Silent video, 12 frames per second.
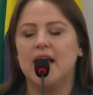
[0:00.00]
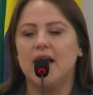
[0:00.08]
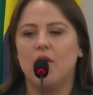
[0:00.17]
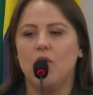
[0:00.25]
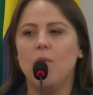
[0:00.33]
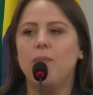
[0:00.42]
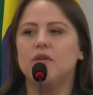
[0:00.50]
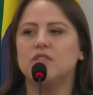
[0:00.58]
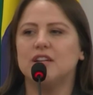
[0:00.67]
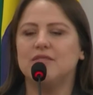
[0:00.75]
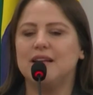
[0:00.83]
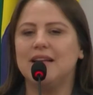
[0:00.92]
O
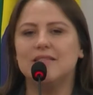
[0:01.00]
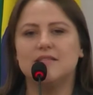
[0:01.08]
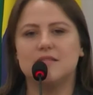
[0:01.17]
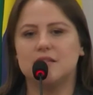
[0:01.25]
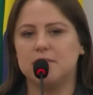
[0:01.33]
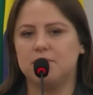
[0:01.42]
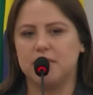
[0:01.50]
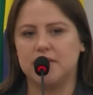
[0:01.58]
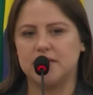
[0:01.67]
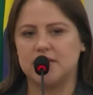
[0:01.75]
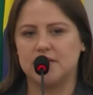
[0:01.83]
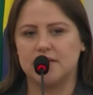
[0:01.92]
projeto ele é
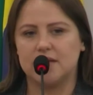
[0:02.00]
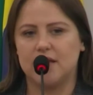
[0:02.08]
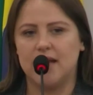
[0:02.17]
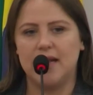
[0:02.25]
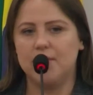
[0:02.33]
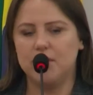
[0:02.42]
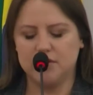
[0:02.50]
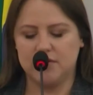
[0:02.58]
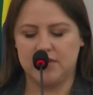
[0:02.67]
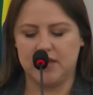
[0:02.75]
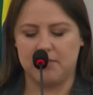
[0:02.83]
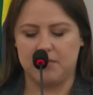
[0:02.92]
simples, ele é muito
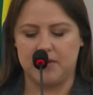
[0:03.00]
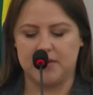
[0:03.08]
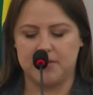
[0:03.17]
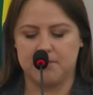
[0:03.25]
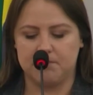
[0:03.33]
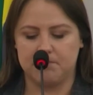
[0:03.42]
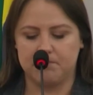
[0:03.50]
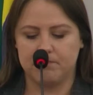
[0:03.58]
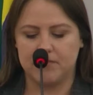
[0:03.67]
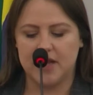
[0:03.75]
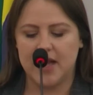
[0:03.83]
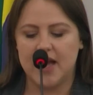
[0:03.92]
simples.
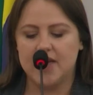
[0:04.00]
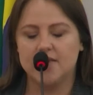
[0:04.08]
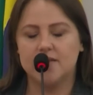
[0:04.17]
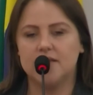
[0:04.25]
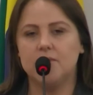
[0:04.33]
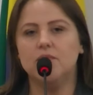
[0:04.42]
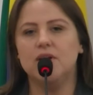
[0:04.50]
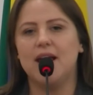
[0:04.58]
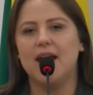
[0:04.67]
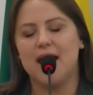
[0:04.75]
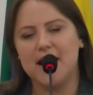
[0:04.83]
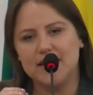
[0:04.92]
São,
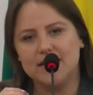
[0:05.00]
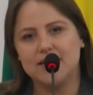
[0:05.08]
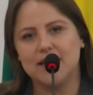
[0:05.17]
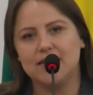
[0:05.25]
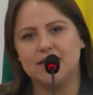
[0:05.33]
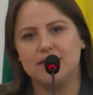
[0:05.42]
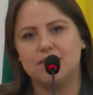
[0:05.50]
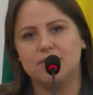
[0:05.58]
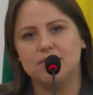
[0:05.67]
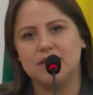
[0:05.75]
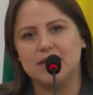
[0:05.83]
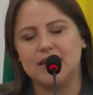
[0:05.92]
ele está,
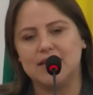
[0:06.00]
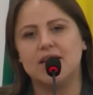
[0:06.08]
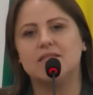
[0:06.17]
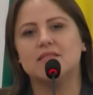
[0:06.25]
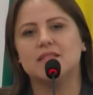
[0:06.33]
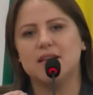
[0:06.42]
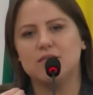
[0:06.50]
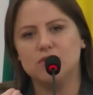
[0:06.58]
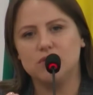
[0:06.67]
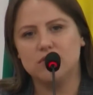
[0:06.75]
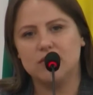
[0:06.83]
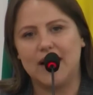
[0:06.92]
está
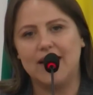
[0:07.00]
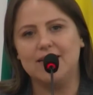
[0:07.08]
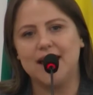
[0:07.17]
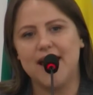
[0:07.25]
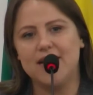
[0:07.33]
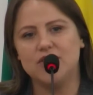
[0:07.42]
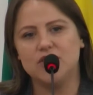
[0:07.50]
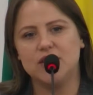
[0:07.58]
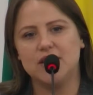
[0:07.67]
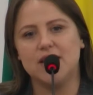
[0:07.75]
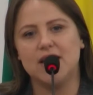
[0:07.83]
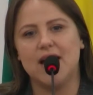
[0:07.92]
trazendo a ideia de
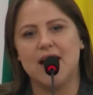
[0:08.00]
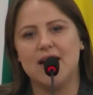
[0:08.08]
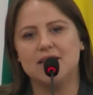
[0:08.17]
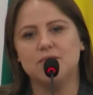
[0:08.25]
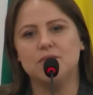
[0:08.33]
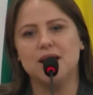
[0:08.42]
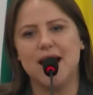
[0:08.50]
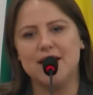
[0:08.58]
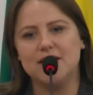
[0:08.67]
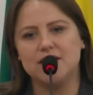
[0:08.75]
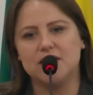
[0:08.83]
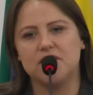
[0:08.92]
que as
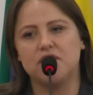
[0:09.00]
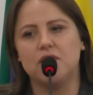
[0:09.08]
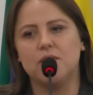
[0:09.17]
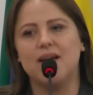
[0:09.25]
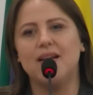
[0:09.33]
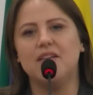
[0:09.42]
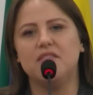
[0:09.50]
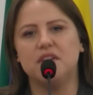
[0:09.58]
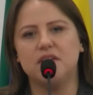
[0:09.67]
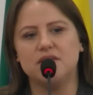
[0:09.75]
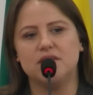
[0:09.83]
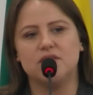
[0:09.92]
mulheres que foram
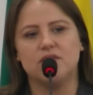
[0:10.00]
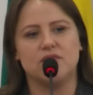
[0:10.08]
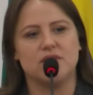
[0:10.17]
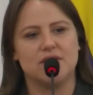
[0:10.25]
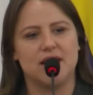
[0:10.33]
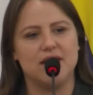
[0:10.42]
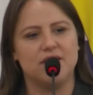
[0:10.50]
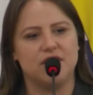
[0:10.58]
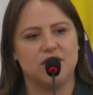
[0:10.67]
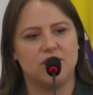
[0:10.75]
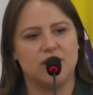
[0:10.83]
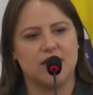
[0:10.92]
relevantes em nosso estado,
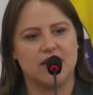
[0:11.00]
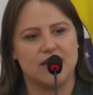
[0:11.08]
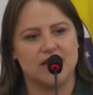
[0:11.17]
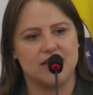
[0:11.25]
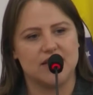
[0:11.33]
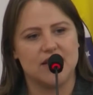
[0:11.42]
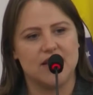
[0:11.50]
vereadora Cris,